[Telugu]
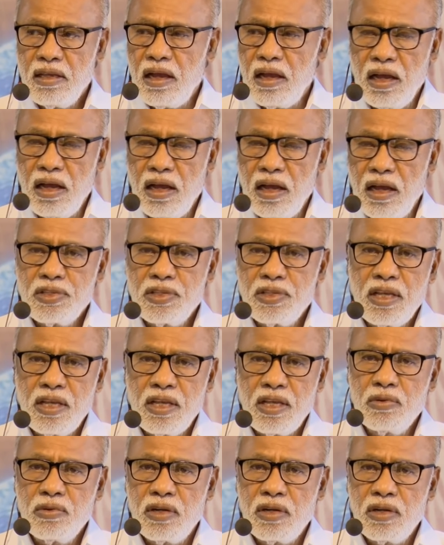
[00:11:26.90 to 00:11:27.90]
ఆ
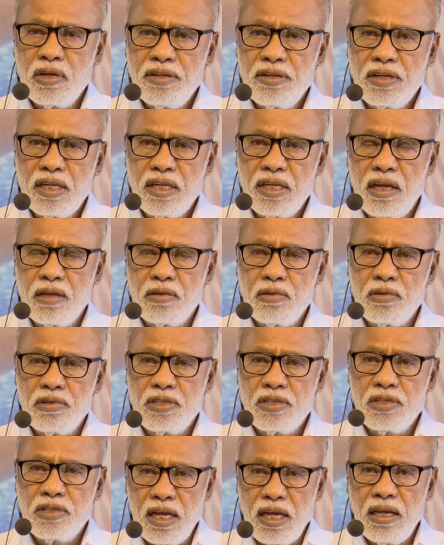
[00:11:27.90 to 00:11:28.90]
సేవకుడంటే నాకు
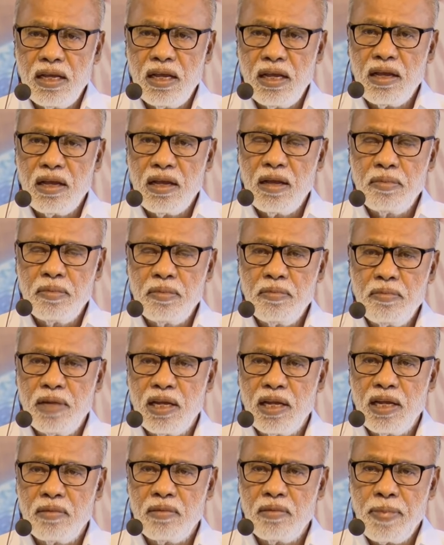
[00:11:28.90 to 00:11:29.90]
చాలా
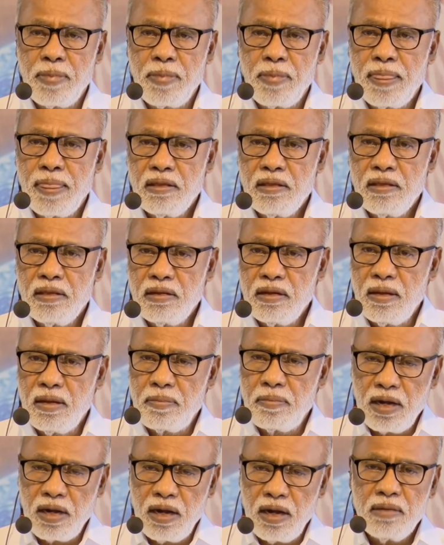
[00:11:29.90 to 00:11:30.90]
అభిమానం నా
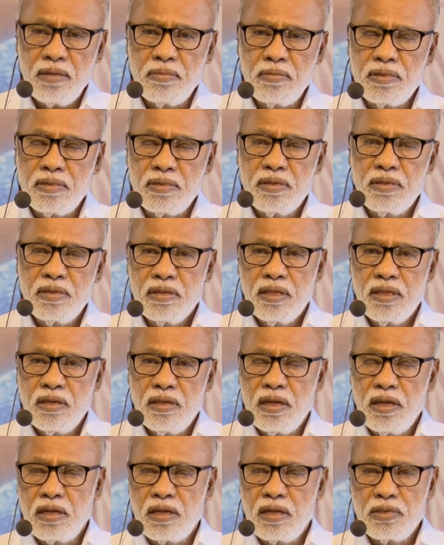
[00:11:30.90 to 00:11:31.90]
ప్రాణం
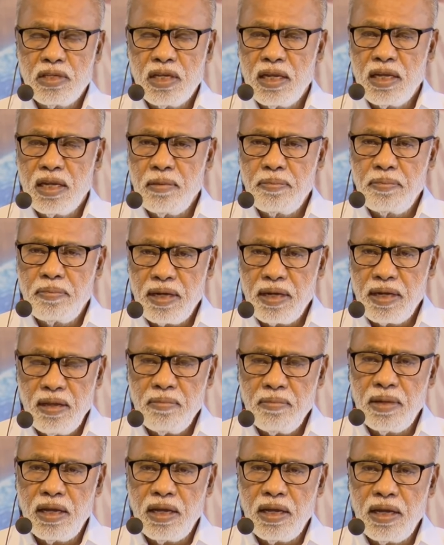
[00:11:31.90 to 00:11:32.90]
నాకు చాలా
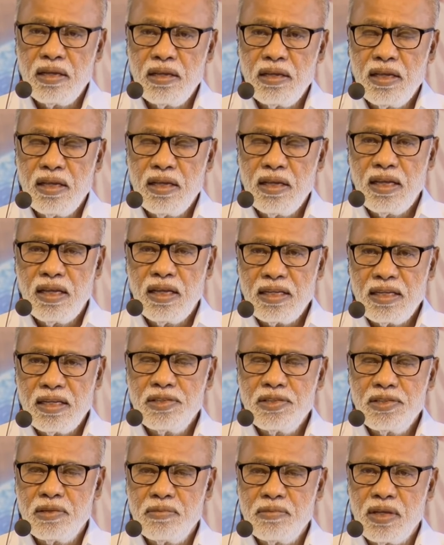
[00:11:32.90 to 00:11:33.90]
ప్రేమ ఇలాగ
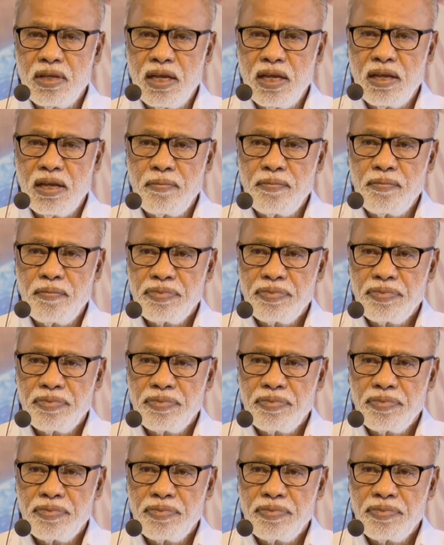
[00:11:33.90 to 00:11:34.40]
చెప్తారు